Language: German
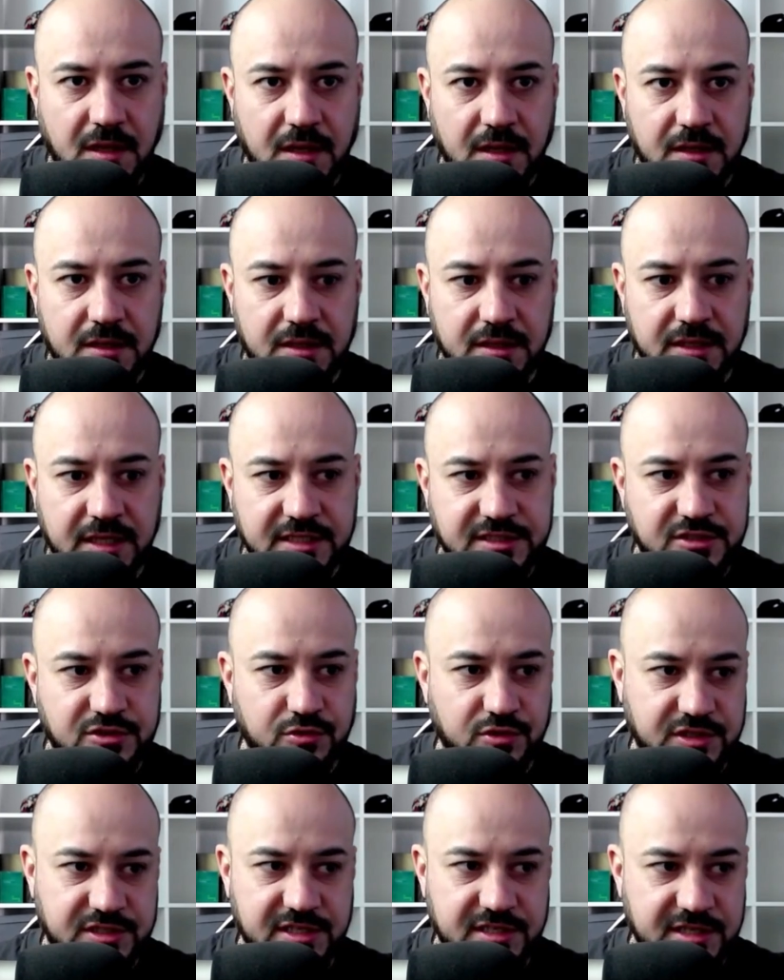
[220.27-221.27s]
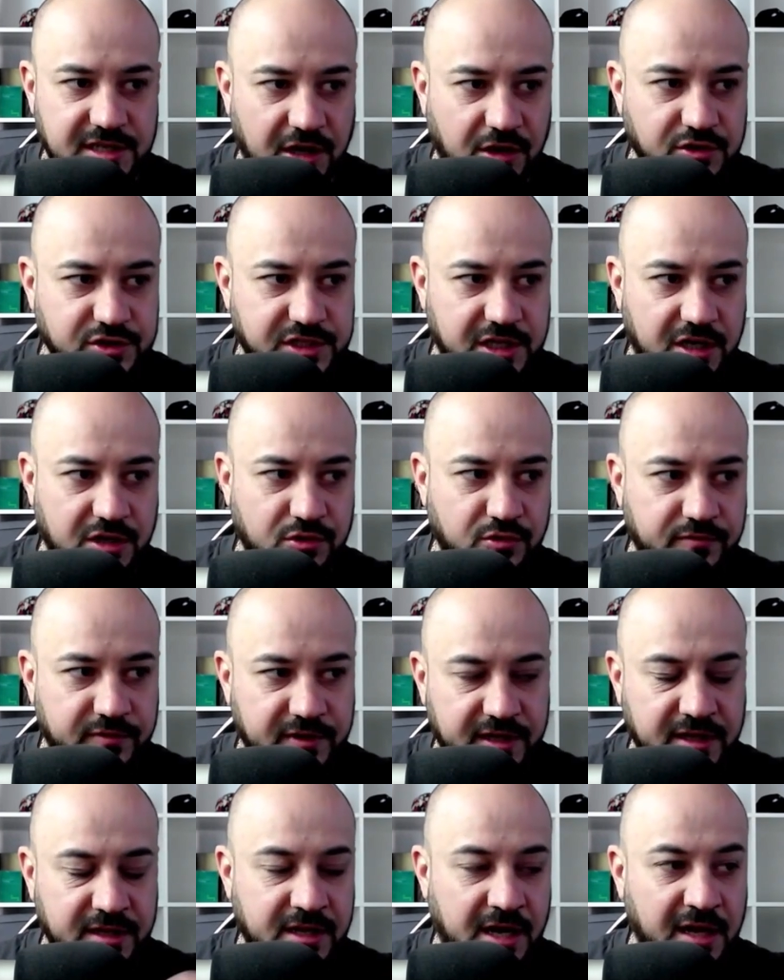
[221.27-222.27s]
äh, jetzt so gesehen die Aussage nur
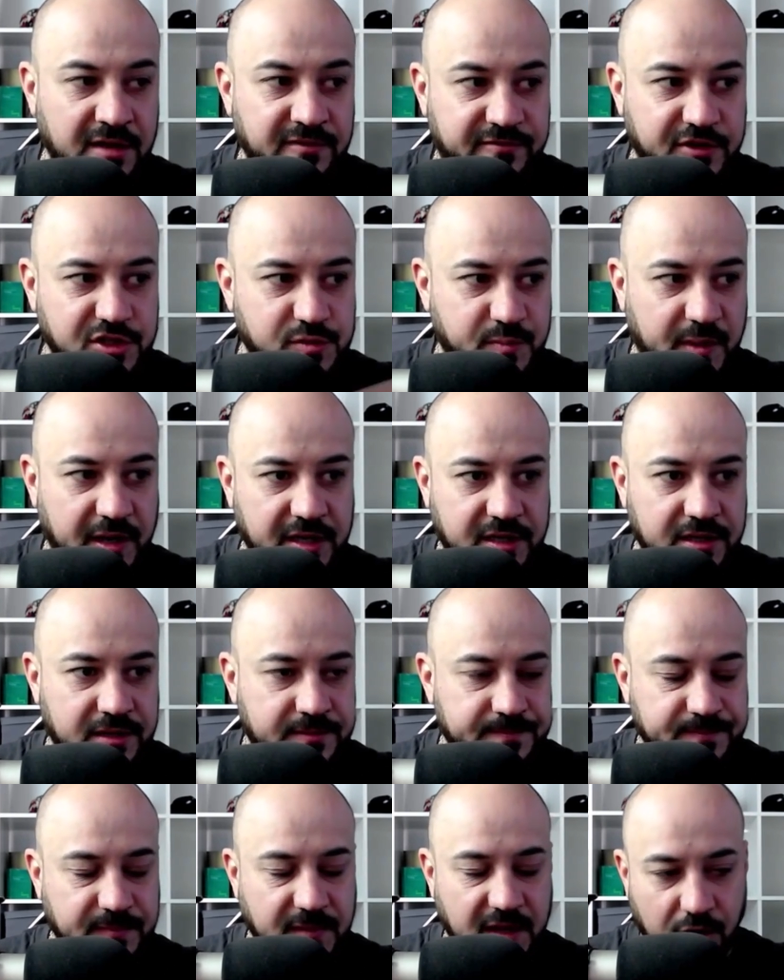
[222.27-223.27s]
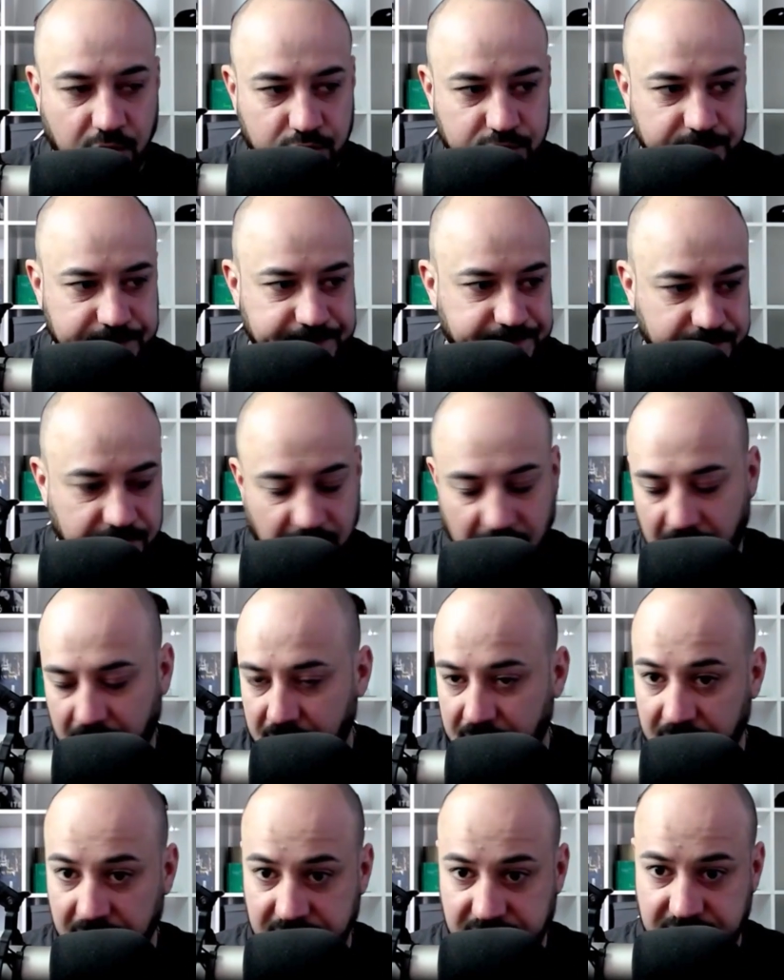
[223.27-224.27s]
wegen einem Versprecher. Ja gut,
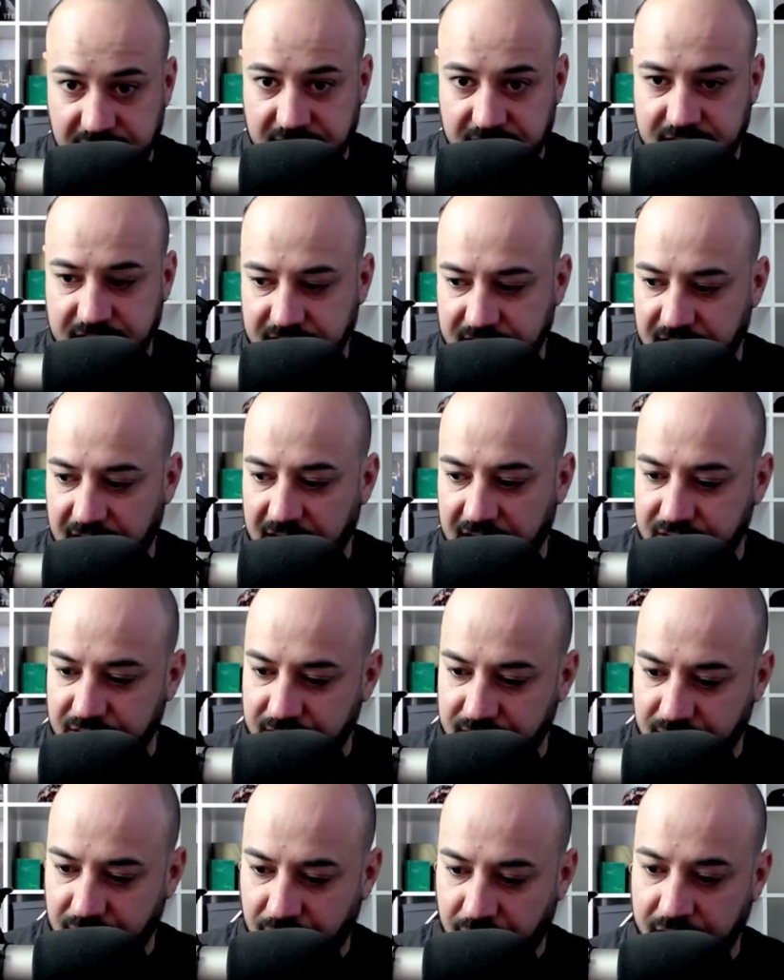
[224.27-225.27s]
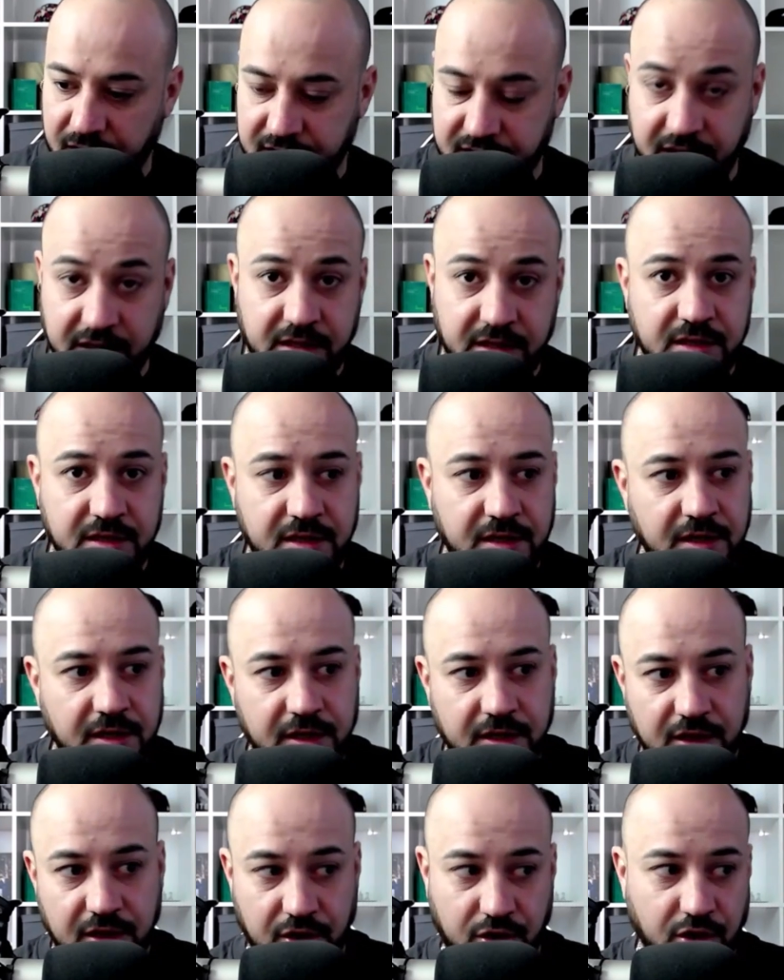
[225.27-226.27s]
es ist halt euer Ding.
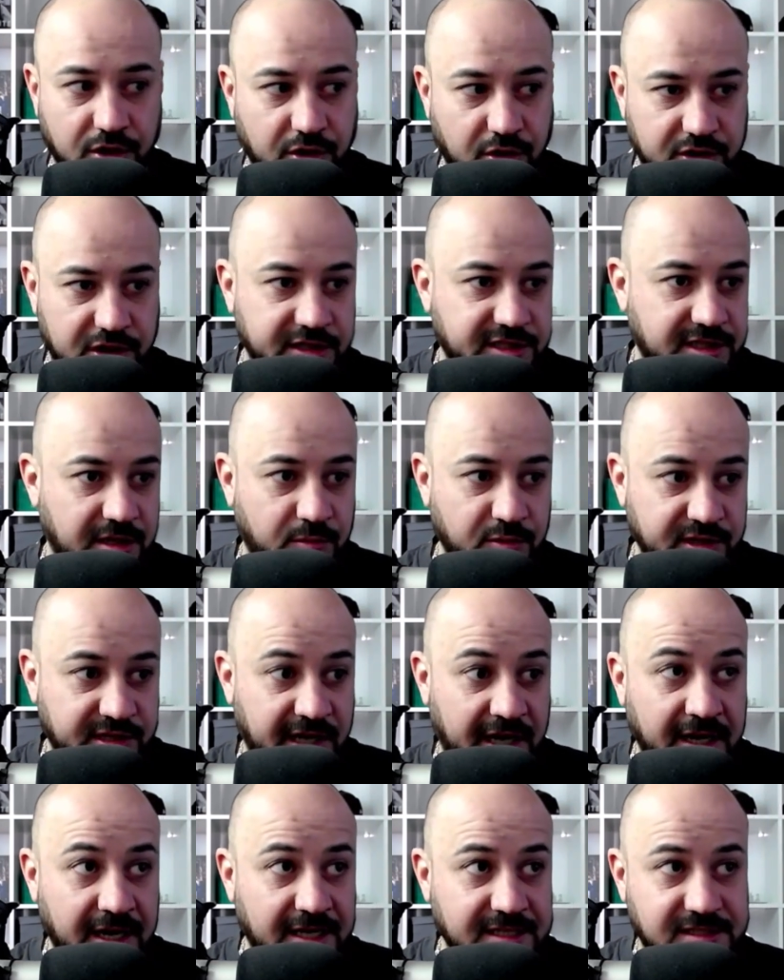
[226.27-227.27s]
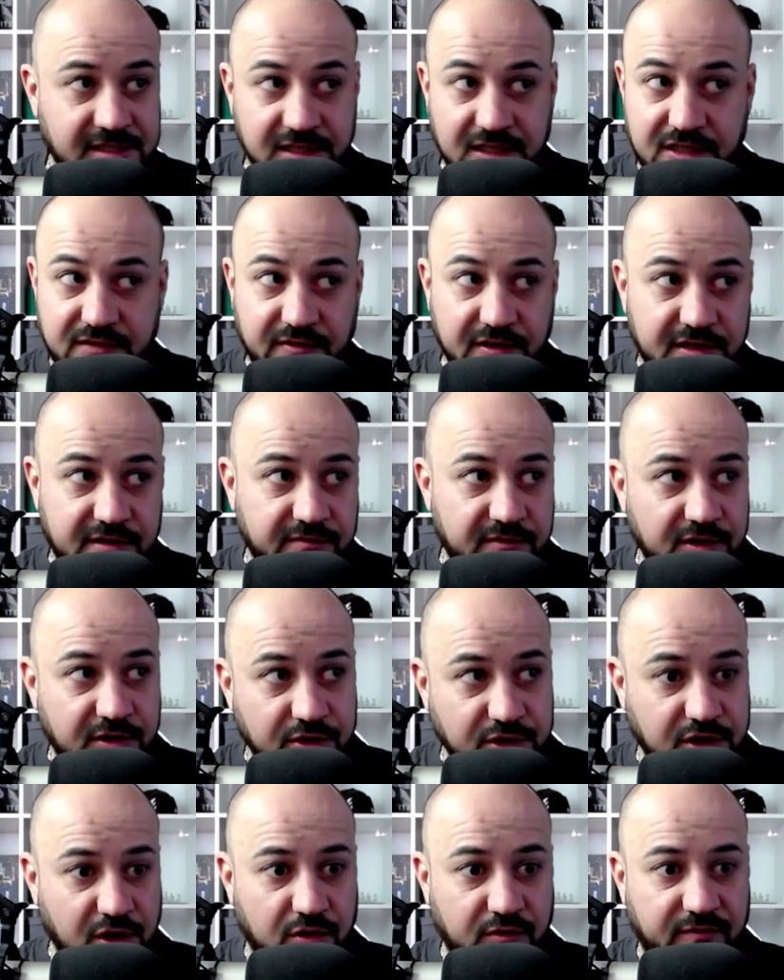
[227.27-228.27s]
Ihr könnt auch das Kommentar lassen. Ich werde die
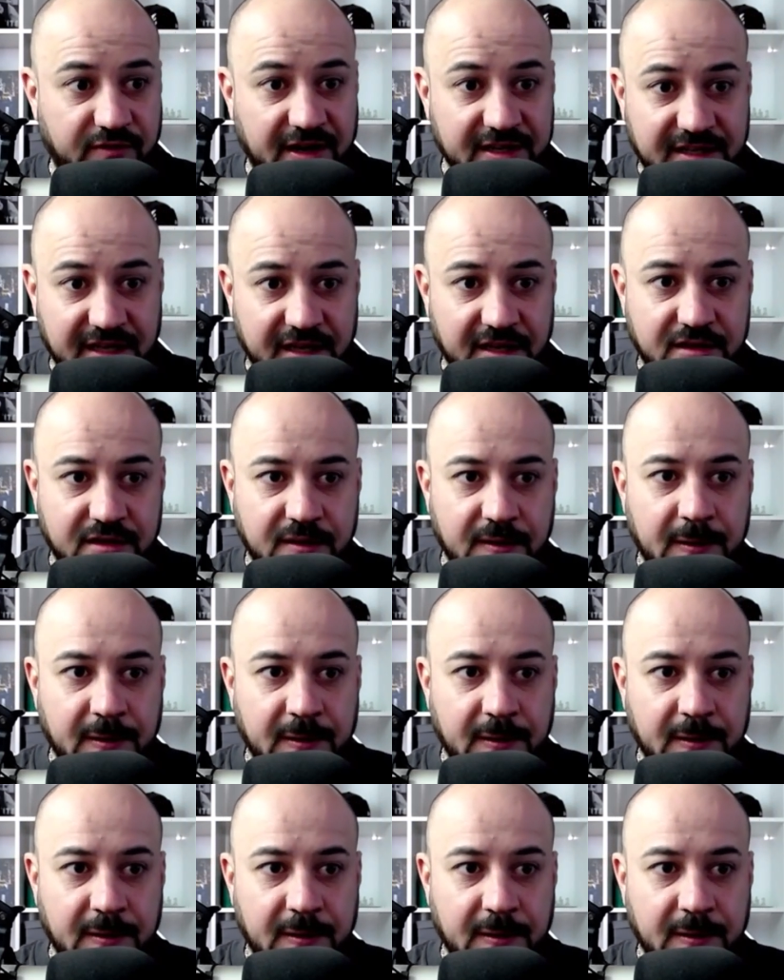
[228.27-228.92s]
Videos auch weiterhin